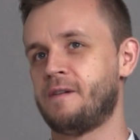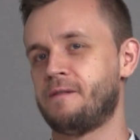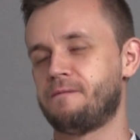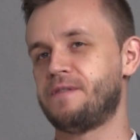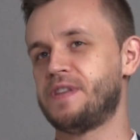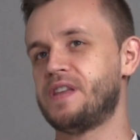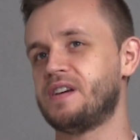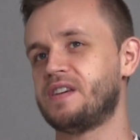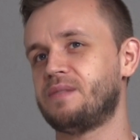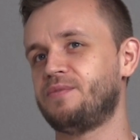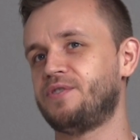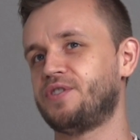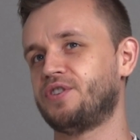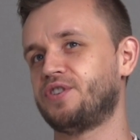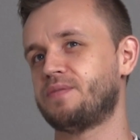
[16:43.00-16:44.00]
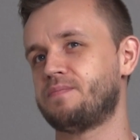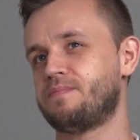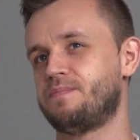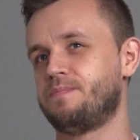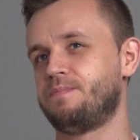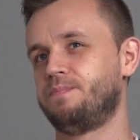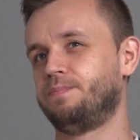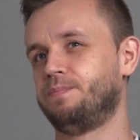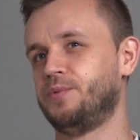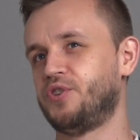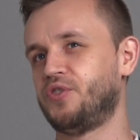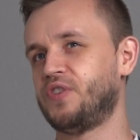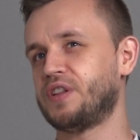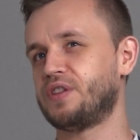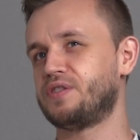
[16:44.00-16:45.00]
Wydaje mi się, że
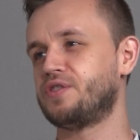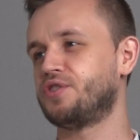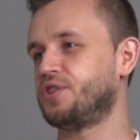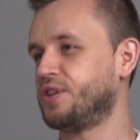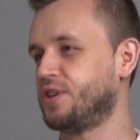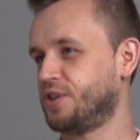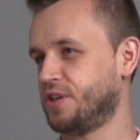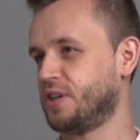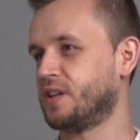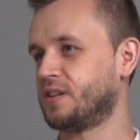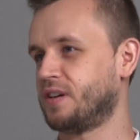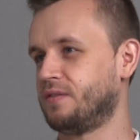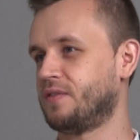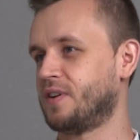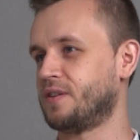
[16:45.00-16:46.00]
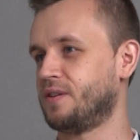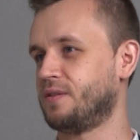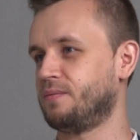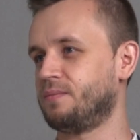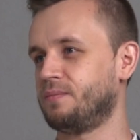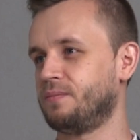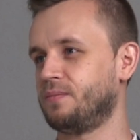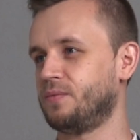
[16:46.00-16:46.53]
świetnie żyje się na Tajwanie.